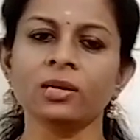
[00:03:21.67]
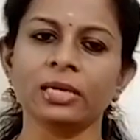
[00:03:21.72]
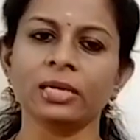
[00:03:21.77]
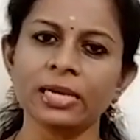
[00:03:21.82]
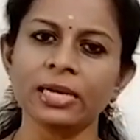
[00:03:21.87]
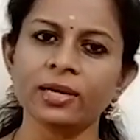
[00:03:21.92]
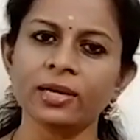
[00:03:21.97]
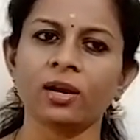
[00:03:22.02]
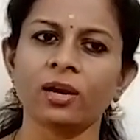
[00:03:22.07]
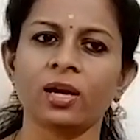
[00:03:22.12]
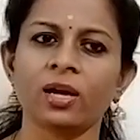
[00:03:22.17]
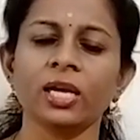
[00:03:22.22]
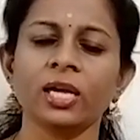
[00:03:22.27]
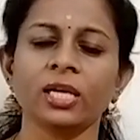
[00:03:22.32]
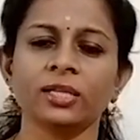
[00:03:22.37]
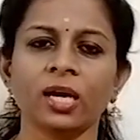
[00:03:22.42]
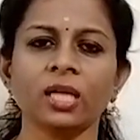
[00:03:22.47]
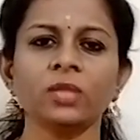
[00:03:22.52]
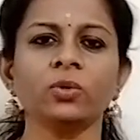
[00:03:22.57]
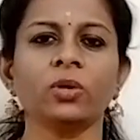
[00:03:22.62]
ரிலேட்டடான
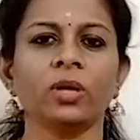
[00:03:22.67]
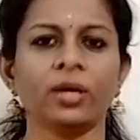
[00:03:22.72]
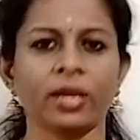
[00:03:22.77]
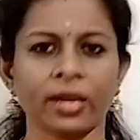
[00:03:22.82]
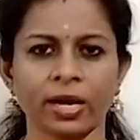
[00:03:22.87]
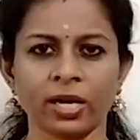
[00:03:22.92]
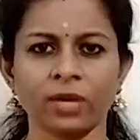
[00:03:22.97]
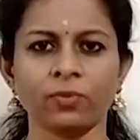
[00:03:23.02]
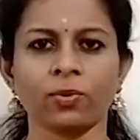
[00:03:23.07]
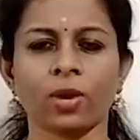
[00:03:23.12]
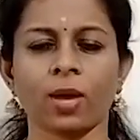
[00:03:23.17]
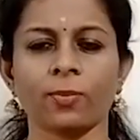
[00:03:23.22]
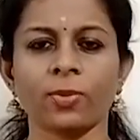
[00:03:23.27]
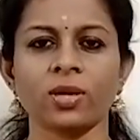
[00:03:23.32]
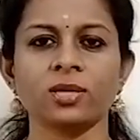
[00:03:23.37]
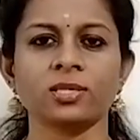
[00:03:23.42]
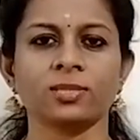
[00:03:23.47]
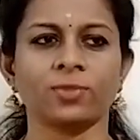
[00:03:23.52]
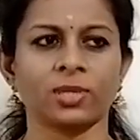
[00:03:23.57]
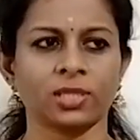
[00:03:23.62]
ஏதாவது ஒரு நெகட்டிவ்
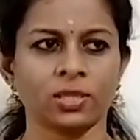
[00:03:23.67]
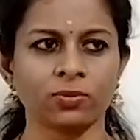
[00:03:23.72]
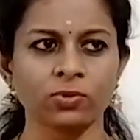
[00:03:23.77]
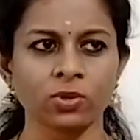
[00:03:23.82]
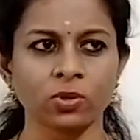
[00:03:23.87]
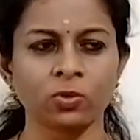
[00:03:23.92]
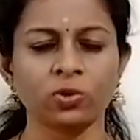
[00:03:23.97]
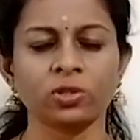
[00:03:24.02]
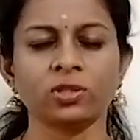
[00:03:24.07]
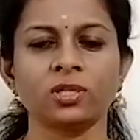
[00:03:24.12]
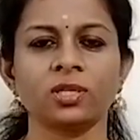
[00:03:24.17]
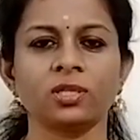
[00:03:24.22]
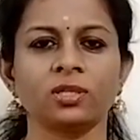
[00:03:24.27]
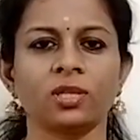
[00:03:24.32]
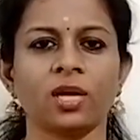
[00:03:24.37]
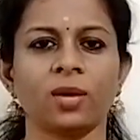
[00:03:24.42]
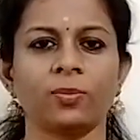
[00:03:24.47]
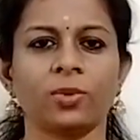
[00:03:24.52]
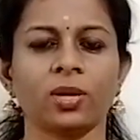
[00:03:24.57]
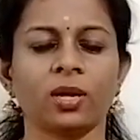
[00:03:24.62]
கமெண்ட்ஸ் மற்றவங்க
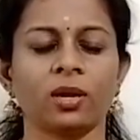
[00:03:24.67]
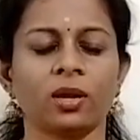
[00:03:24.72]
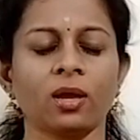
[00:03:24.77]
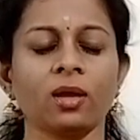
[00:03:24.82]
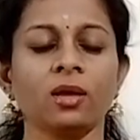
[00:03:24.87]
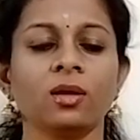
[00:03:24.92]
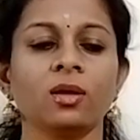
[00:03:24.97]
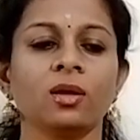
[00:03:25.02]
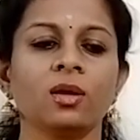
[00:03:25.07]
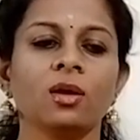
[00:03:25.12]
கொடுத்துருந்தா அப்படின்னா